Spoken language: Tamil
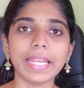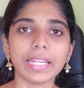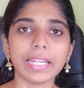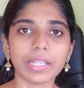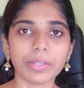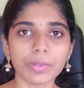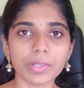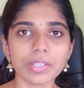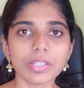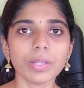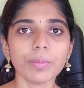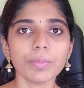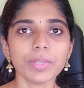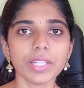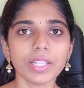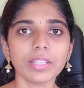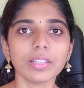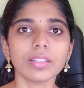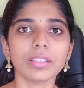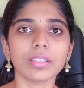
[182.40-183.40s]
எனக்கு விஸ்டம்
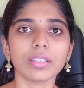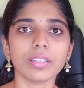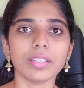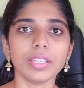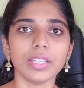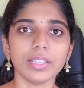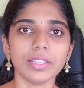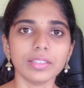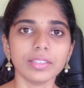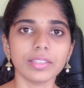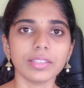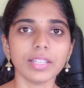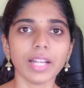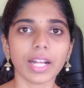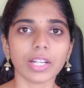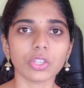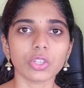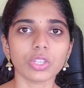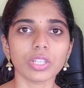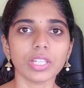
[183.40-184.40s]
டீத் இருந்தது
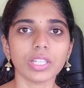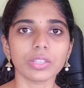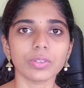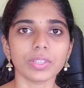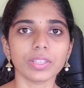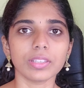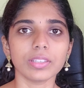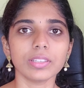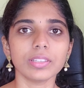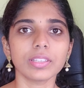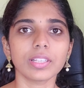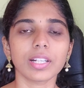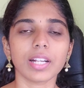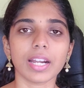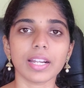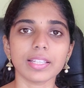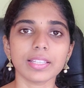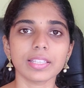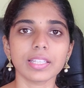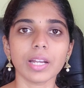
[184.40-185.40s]
ஆக்சுவலி அது வந்து
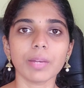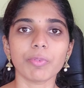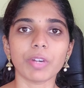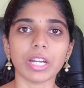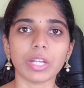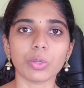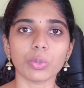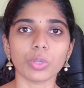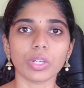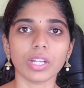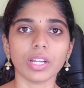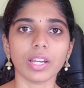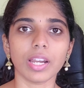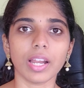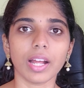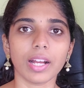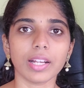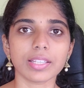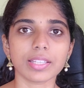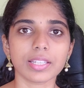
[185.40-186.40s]
கடைசியாக பலரும் இல்லையா
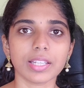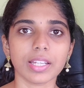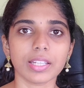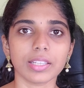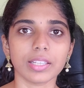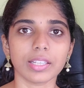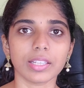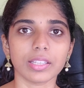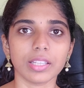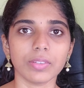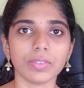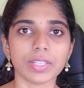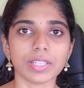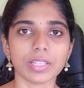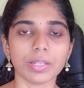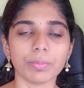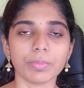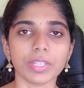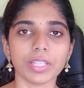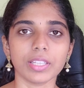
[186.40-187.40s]
லாஸ்ட்டாக இருக்கிறது தான்
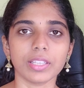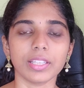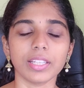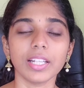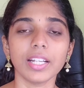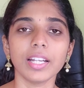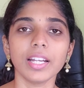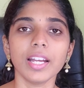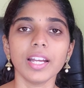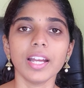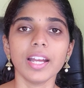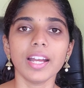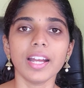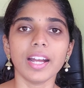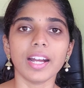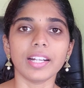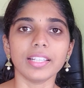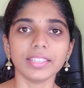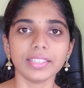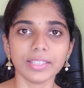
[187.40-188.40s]
விஸ்டம் டீத்து
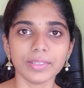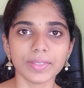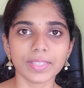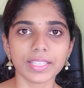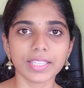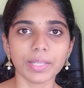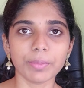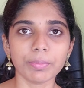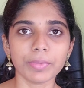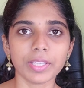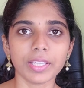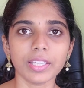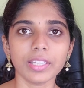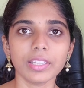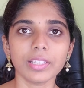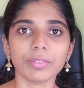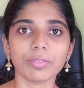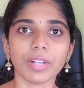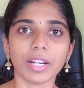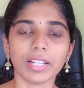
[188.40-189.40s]
அந்த விஸ்டம்
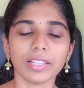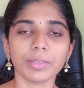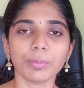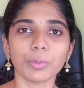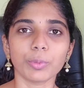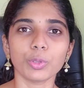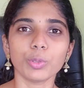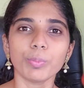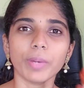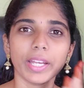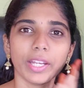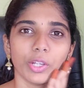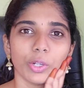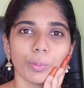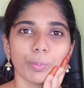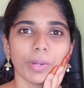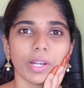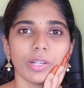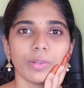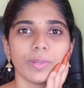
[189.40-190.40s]
டீத் வளரும் போது பயங்கர
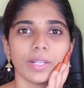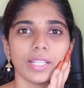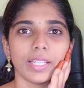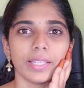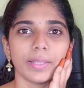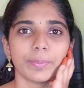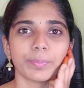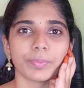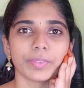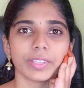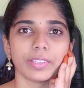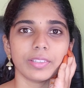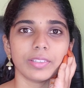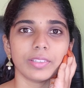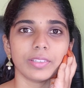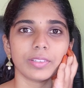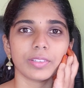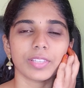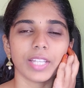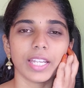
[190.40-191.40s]
பல்வலி
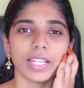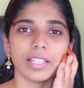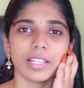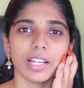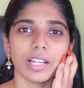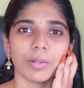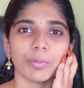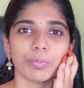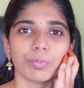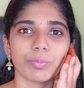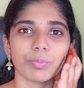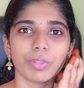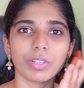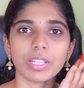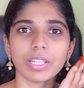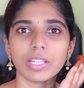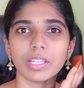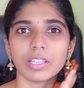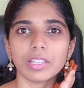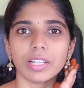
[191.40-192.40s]
சைட்லலாம்
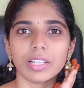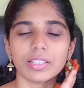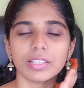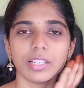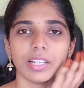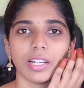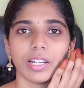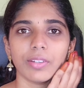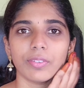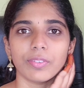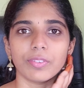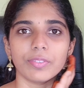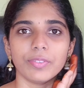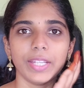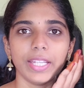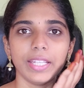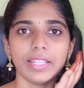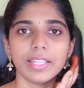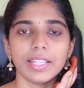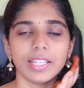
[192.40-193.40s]
இந்த இடத்துலலாம்
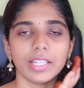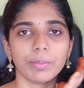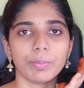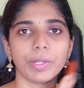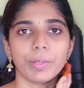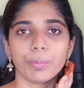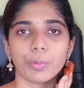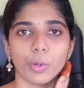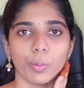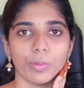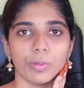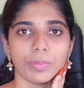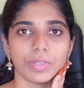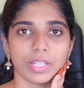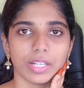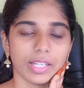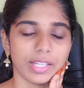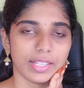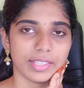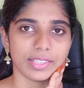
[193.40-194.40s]
வீங்கி அந்த மாதிரி
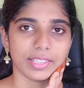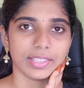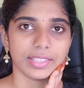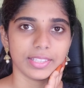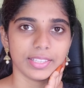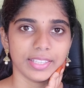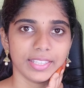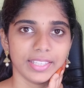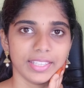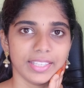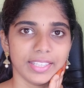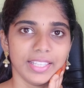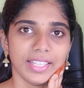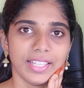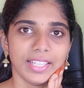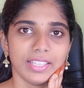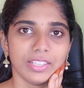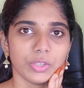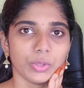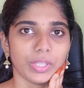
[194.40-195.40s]
ப்ராப்ளம்ஸ்லாம் இருந்தது
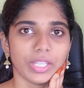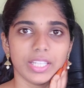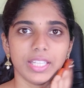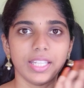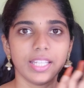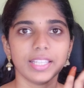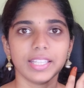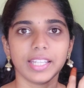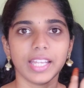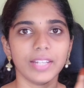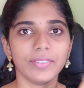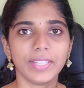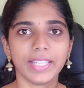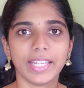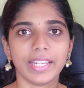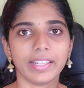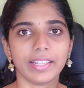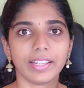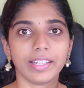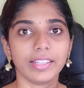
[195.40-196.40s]
ஸோ எதுக்கு இந்த கேள்வி
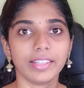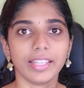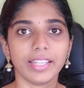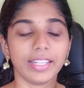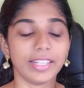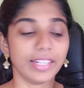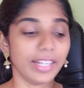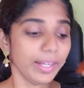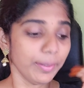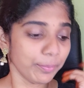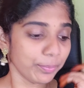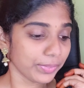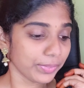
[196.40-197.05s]
கேட்டார்னு தெரியல